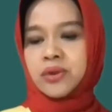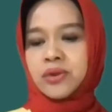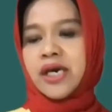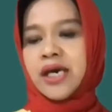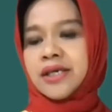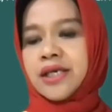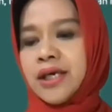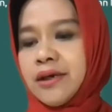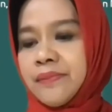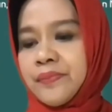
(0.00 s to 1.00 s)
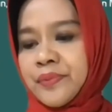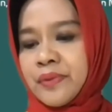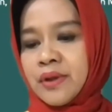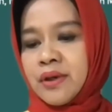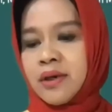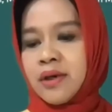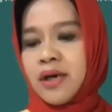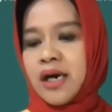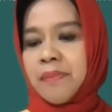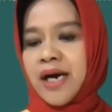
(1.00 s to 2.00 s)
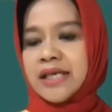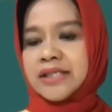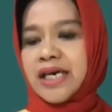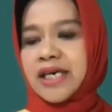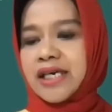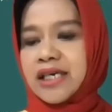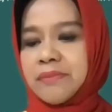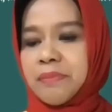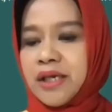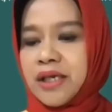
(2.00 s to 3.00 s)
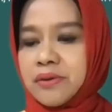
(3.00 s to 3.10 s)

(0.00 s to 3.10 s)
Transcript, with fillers: Yuliandi. Apakah cara yang dipilih